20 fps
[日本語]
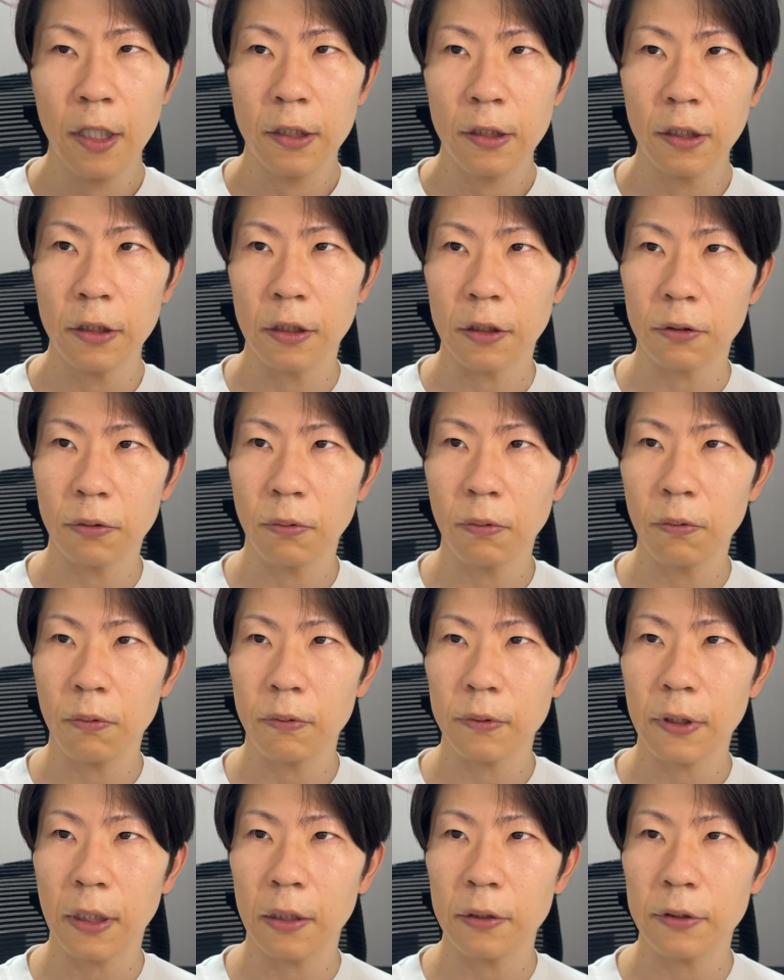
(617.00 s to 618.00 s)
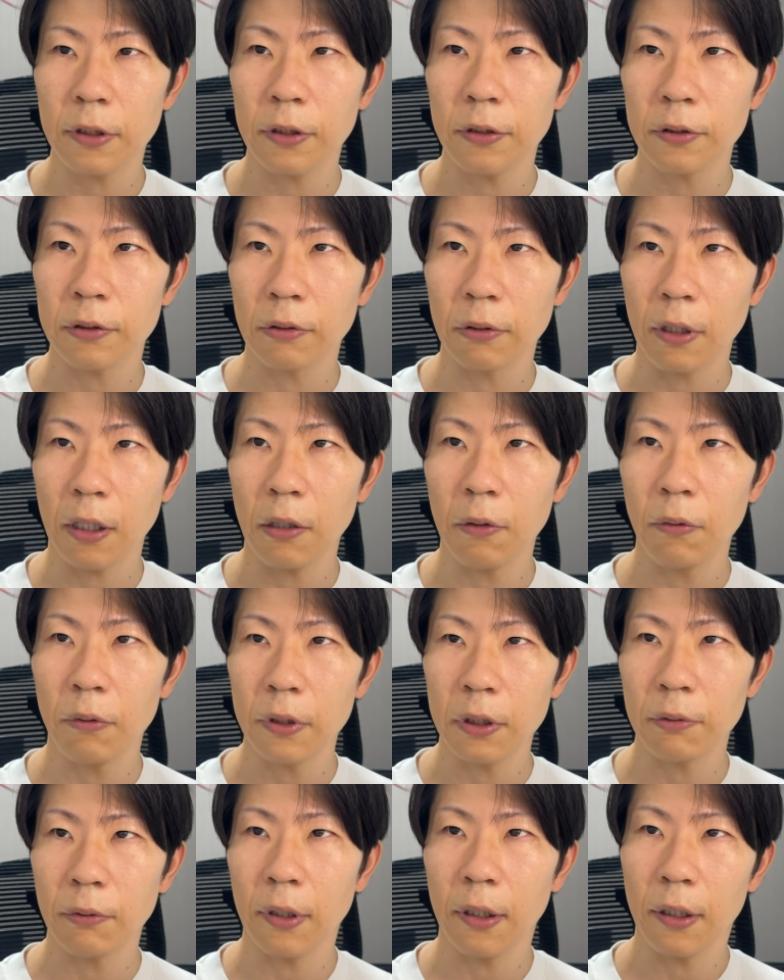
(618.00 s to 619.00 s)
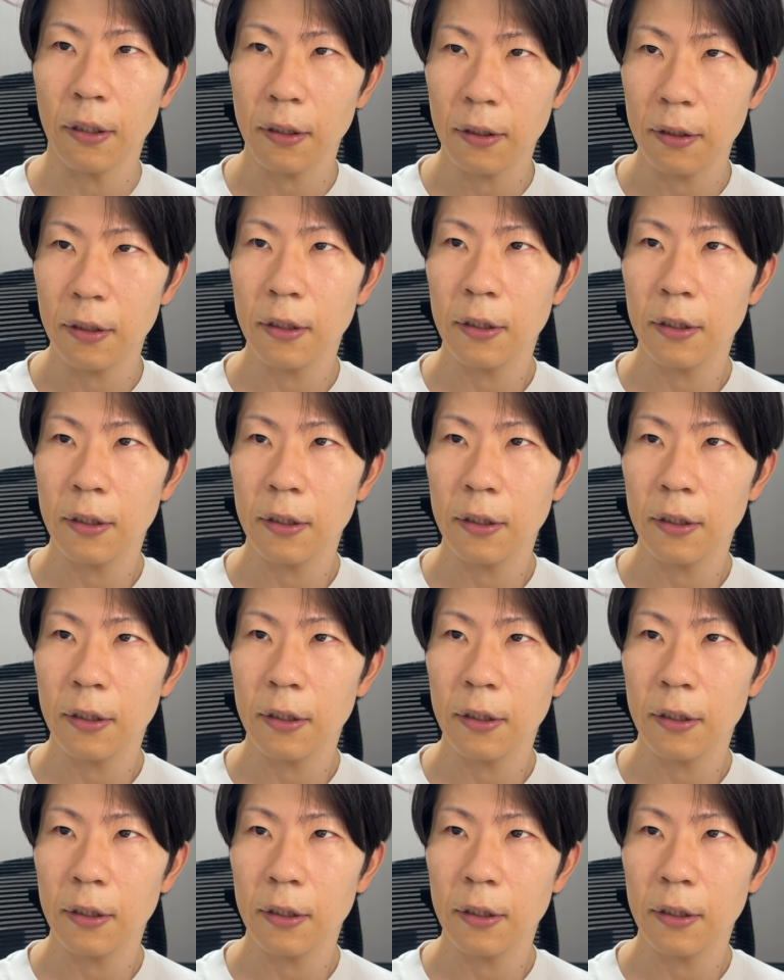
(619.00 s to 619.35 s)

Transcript: なんで、トータルで言うと顔には、